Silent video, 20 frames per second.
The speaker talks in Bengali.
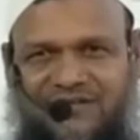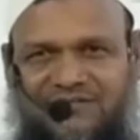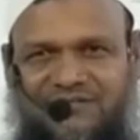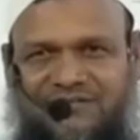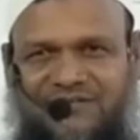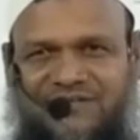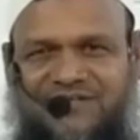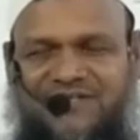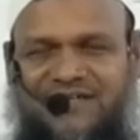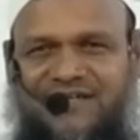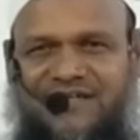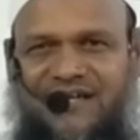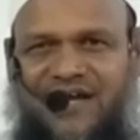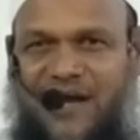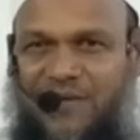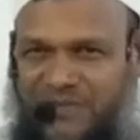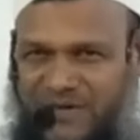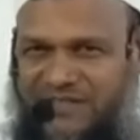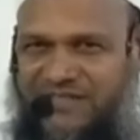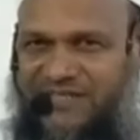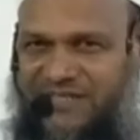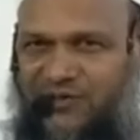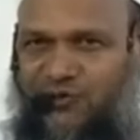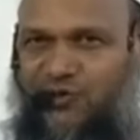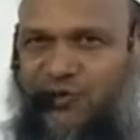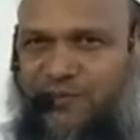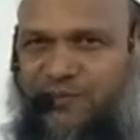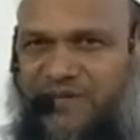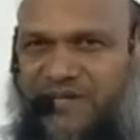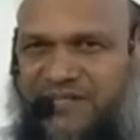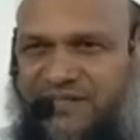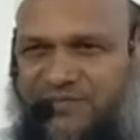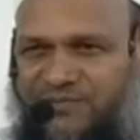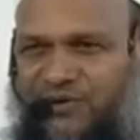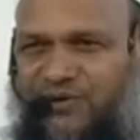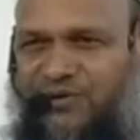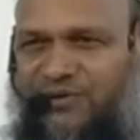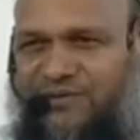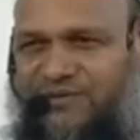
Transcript: বলছে আমার চেয়ে গরিবকে দিব